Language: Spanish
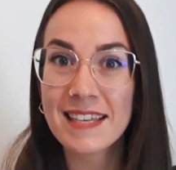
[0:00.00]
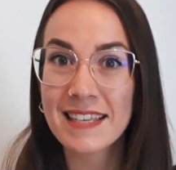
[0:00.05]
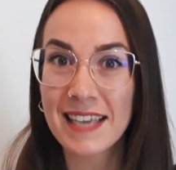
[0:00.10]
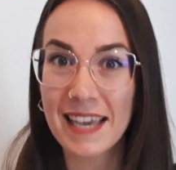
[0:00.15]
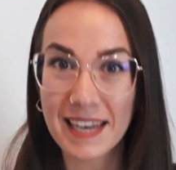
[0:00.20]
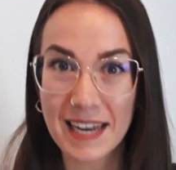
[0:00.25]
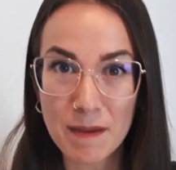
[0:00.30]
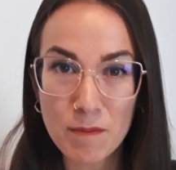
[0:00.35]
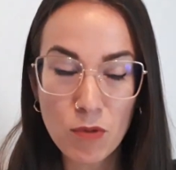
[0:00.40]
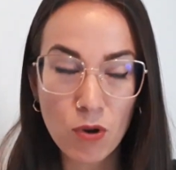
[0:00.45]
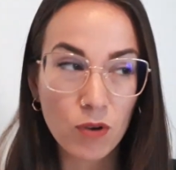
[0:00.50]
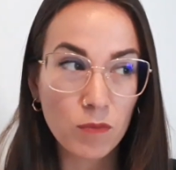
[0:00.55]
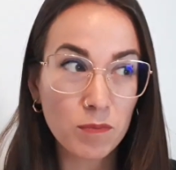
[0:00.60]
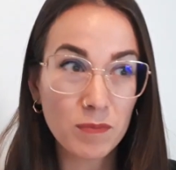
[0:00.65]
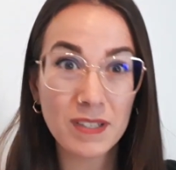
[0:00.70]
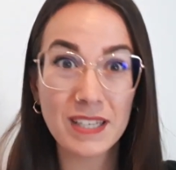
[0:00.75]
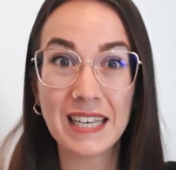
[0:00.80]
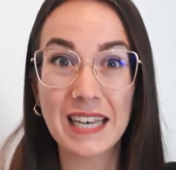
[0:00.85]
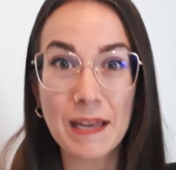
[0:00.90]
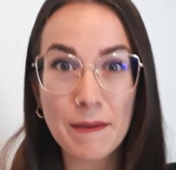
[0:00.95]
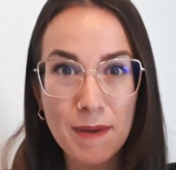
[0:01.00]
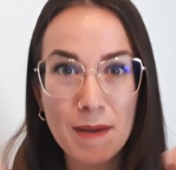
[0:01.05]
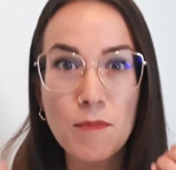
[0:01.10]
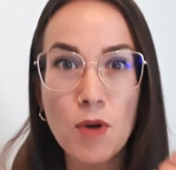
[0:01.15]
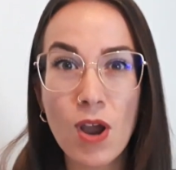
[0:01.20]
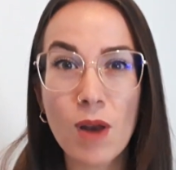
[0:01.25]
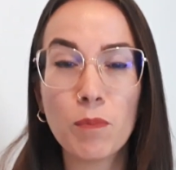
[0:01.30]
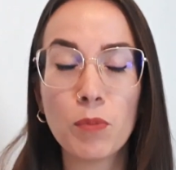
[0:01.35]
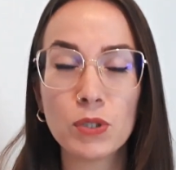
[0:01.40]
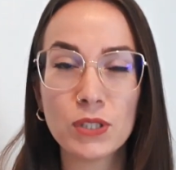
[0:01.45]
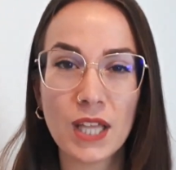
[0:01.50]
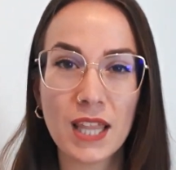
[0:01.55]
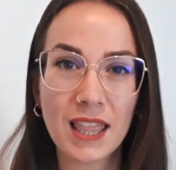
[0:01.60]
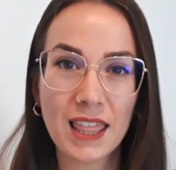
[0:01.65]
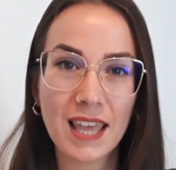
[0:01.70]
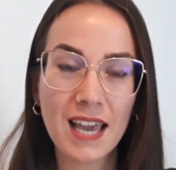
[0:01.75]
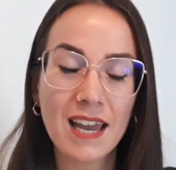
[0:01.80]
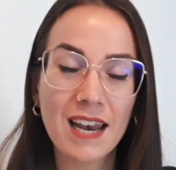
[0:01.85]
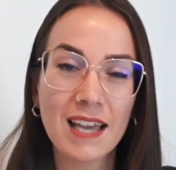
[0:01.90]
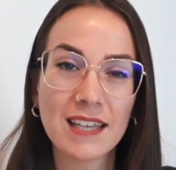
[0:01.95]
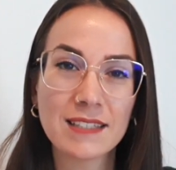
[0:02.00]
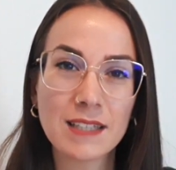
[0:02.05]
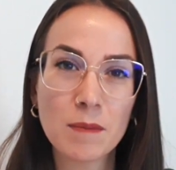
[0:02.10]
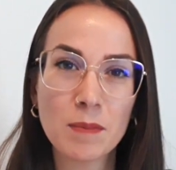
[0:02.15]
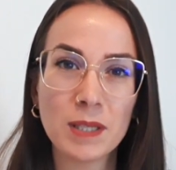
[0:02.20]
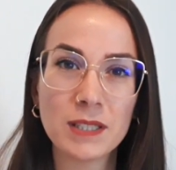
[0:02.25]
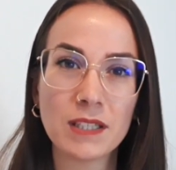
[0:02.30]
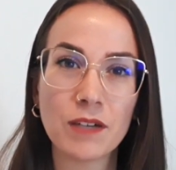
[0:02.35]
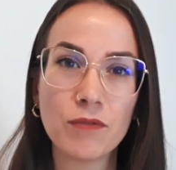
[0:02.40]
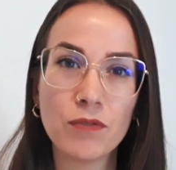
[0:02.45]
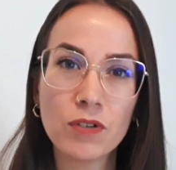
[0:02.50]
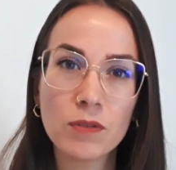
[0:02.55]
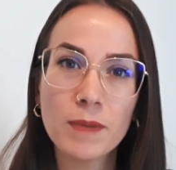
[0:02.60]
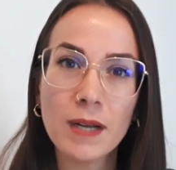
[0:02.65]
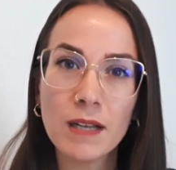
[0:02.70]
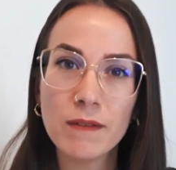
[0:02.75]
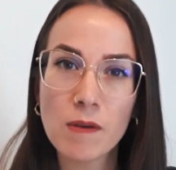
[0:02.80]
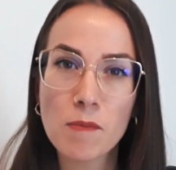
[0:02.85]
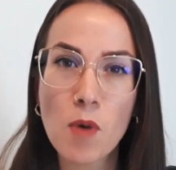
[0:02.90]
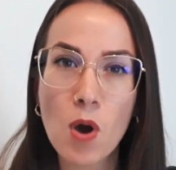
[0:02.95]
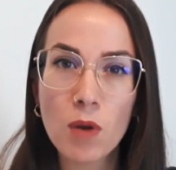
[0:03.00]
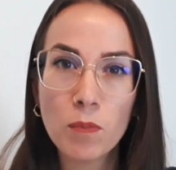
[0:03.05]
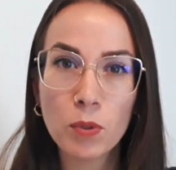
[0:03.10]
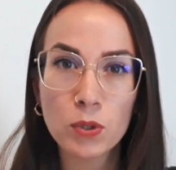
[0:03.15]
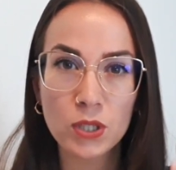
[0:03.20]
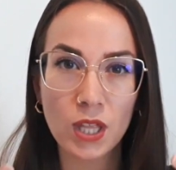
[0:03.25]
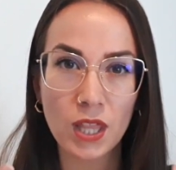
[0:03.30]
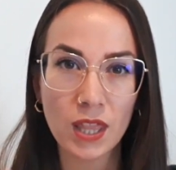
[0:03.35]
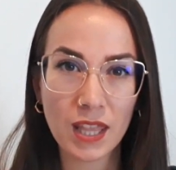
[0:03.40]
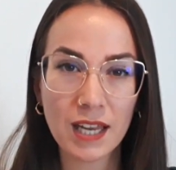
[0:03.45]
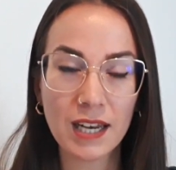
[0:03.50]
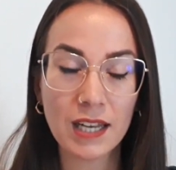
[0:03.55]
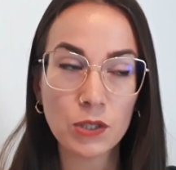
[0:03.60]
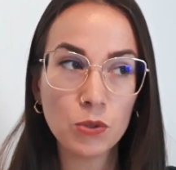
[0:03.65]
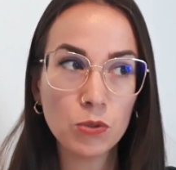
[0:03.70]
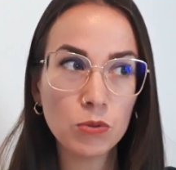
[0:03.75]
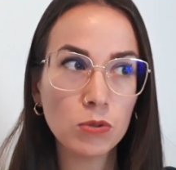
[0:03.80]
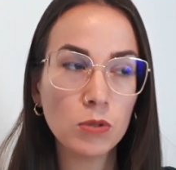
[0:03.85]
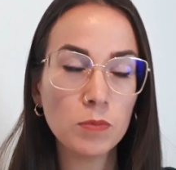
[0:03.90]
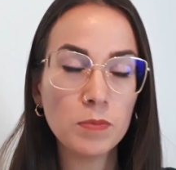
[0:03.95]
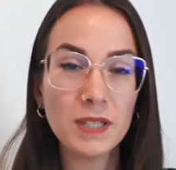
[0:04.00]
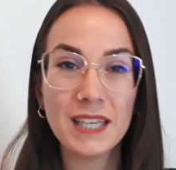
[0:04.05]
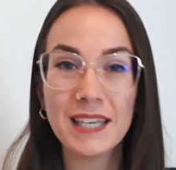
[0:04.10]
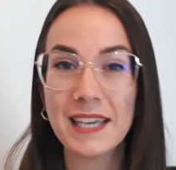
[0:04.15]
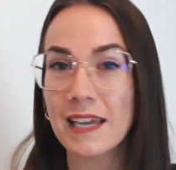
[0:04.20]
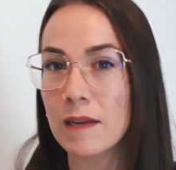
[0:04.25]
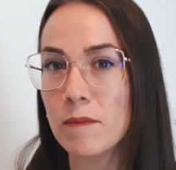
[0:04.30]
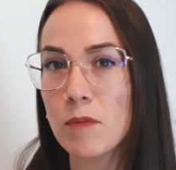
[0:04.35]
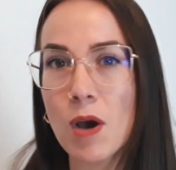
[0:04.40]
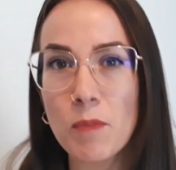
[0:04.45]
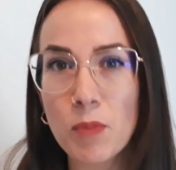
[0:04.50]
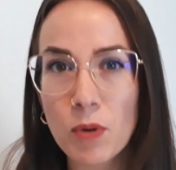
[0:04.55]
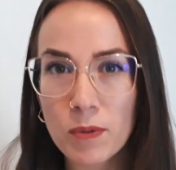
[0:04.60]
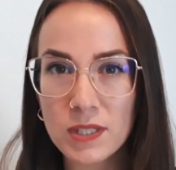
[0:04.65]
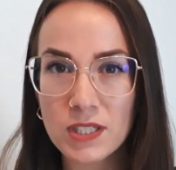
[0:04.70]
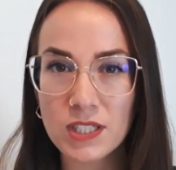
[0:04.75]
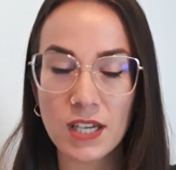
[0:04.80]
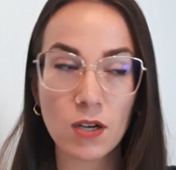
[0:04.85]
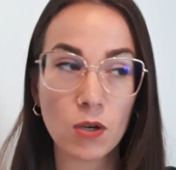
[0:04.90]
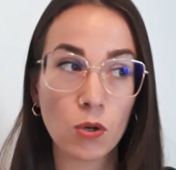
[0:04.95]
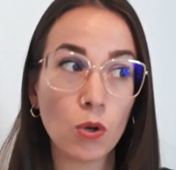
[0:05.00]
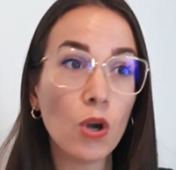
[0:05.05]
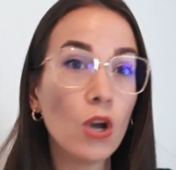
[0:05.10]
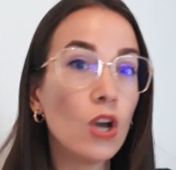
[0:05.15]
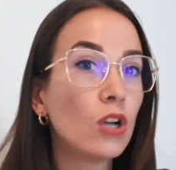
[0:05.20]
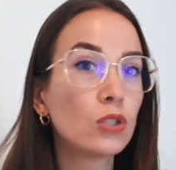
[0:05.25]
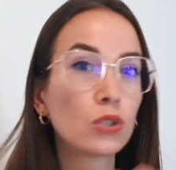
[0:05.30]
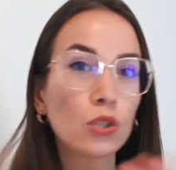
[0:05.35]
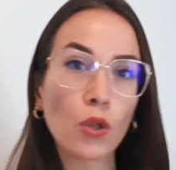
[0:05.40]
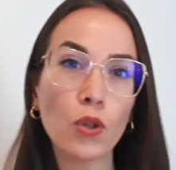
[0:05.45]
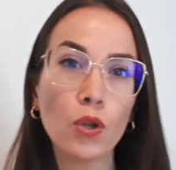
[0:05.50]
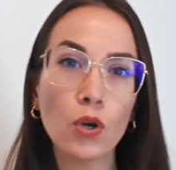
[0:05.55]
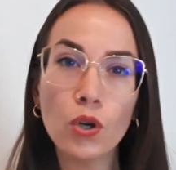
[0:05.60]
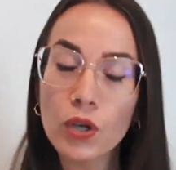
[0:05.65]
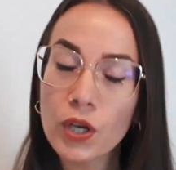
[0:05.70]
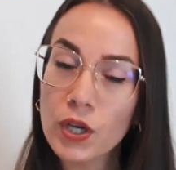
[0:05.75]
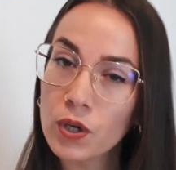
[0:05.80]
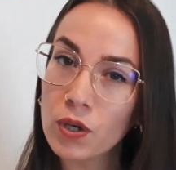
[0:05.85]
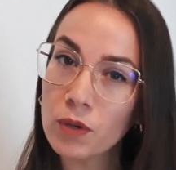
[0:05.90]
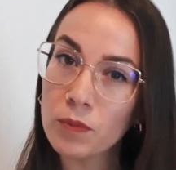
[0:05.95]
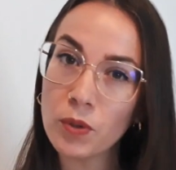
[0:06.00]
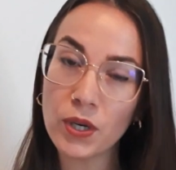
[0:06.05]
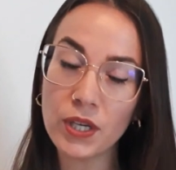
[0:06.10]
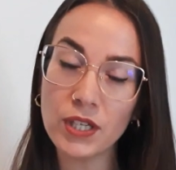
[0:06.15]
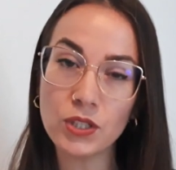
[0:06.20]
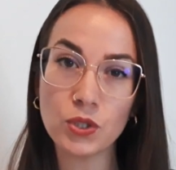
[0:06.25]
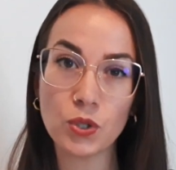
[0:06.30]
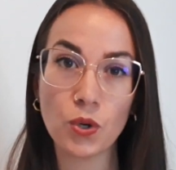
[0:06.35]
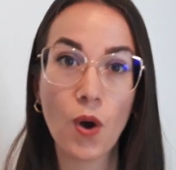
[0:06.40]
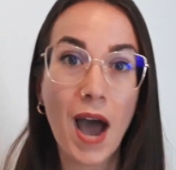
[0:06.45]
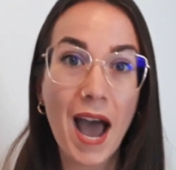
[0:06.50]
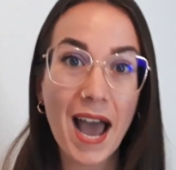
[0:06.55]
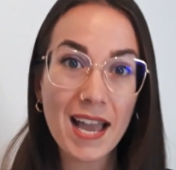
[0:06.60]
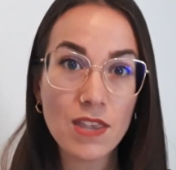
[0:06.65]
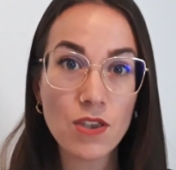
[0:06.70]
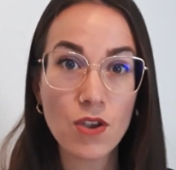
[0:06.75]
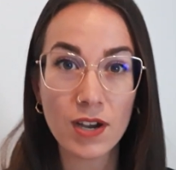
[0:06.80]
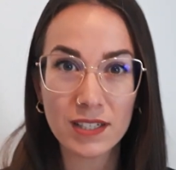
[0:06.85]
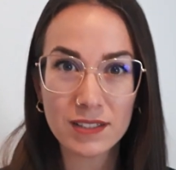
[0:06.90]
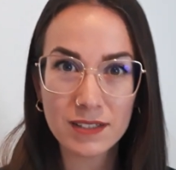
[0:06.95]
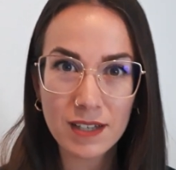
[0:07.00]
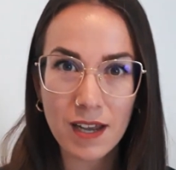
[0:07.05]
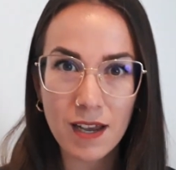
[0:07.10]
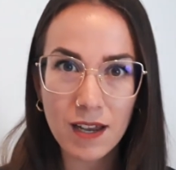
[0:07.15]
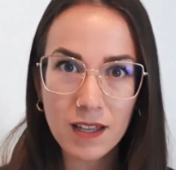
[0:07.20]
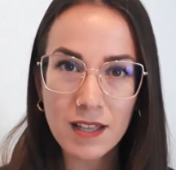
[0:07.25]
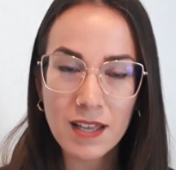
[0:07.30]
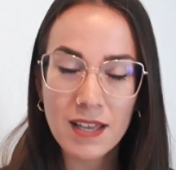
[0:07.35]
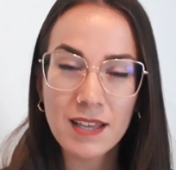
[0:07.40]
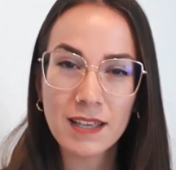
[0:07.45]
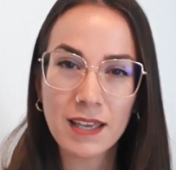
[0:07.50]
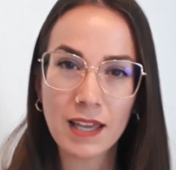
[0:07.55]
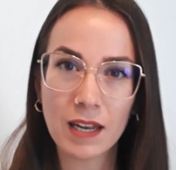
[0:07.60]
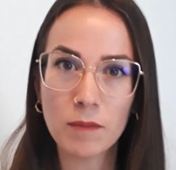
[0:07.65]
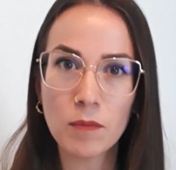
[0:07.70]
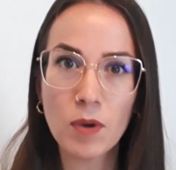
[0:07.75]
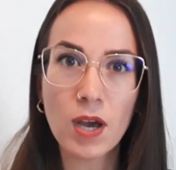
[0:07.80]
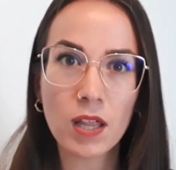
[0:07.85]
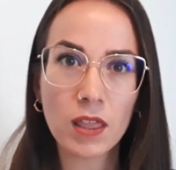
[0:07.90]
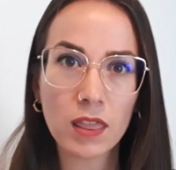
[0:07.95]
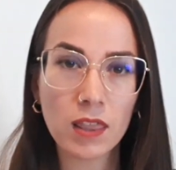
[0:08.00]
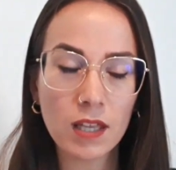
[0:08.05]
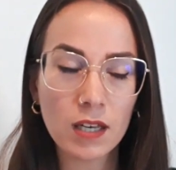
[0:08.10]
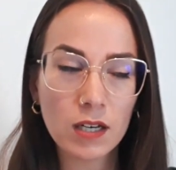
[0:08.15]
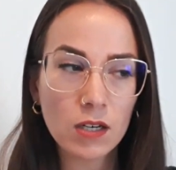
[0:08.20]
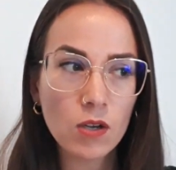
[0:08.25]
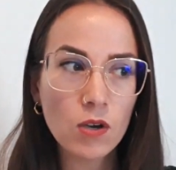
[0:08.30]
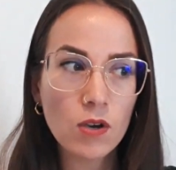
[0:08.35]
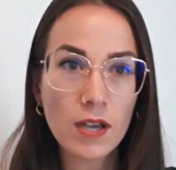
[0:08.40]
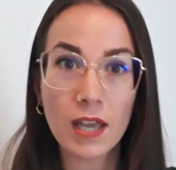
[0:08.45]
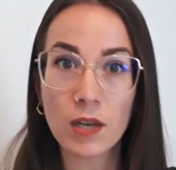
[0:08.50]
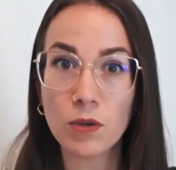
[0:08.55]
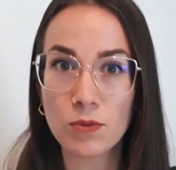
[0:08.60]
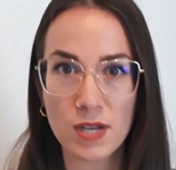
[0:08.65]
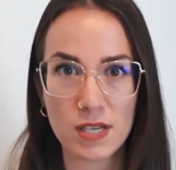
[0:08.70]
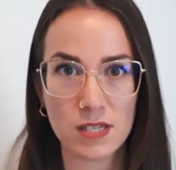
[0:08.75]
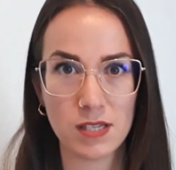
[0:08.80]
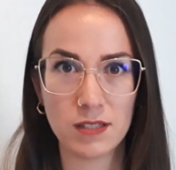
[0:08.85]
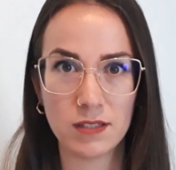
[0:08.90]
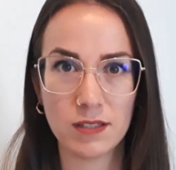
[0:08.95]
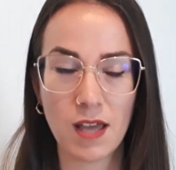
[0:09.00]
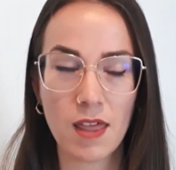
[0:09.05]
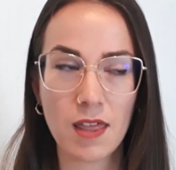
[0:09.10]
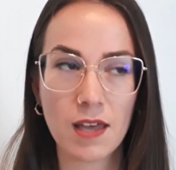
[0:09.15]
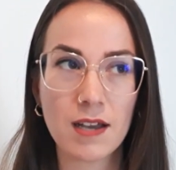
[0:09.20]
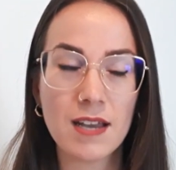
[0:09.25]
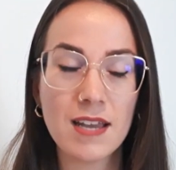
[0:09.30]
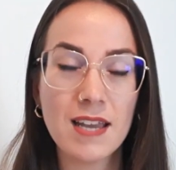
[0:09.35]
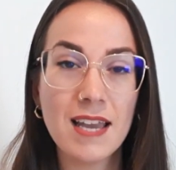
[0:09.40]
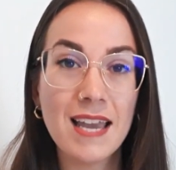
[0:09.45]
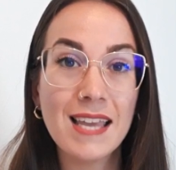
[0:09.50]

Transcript: queremos y le vemos el potencial a esta plataforma, le vemos el potencial a YouTube y queremos aprovecharlo. Todo lo que nos hemos hecho años atrás, queremos hacerlo en una sentada.